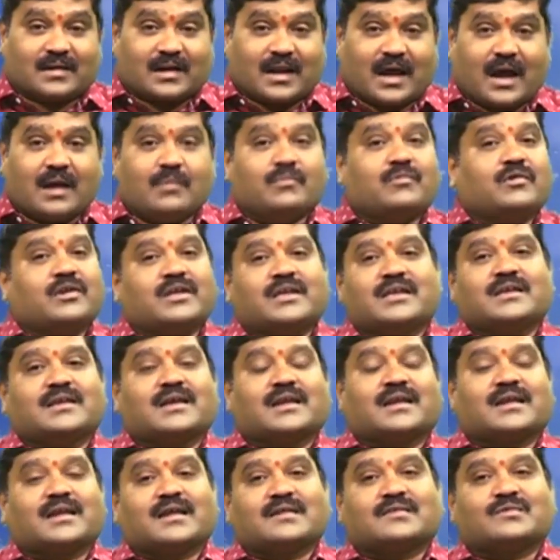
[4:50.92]
రాముడికి
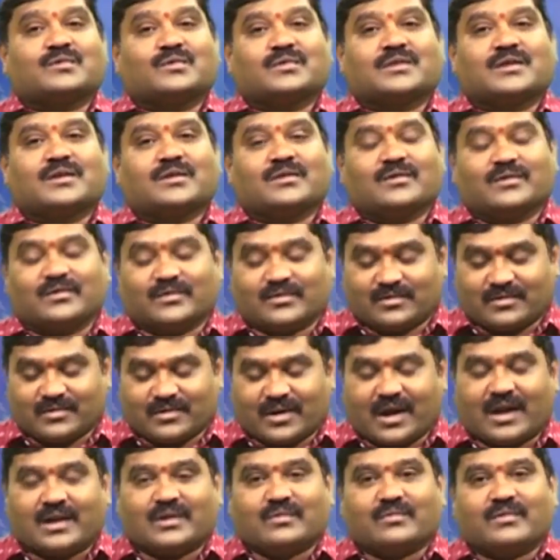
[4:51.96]
ఎట్లా సోదరులో
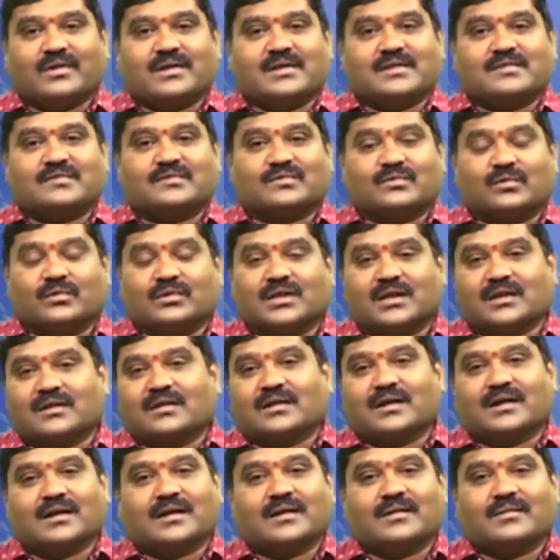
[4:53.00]
అటువంటి
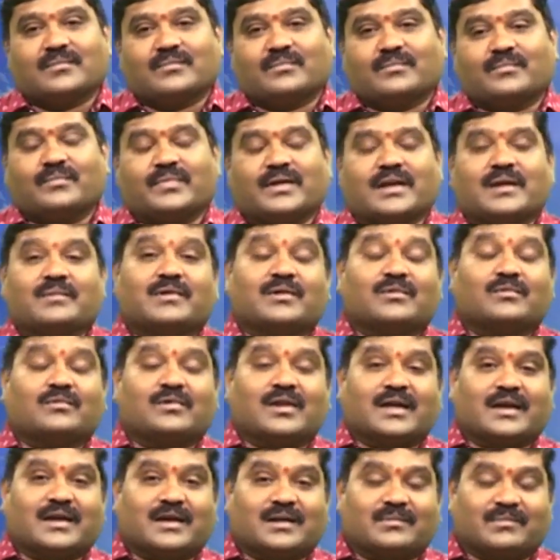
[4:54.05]
సోదరుల ప్రేమను
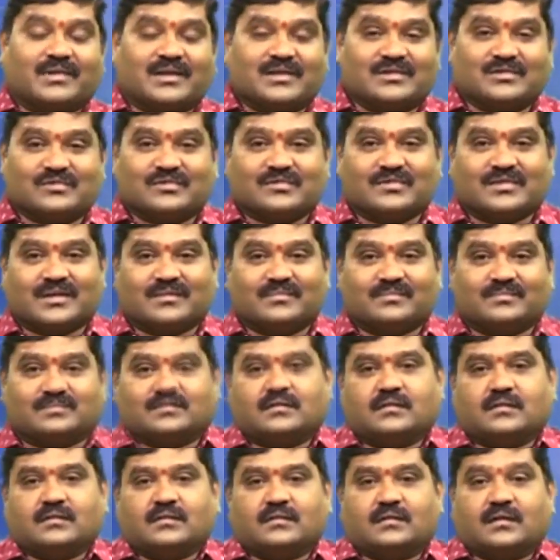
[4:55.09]
కూడా ఇక్కడ మనం చూస్తాం
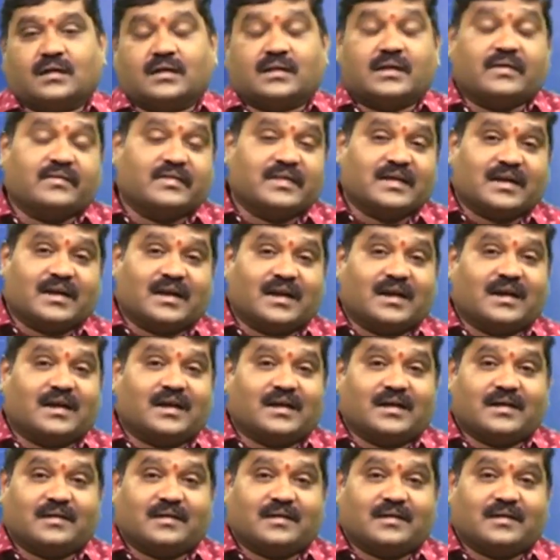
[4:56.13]
అదేవిధంగా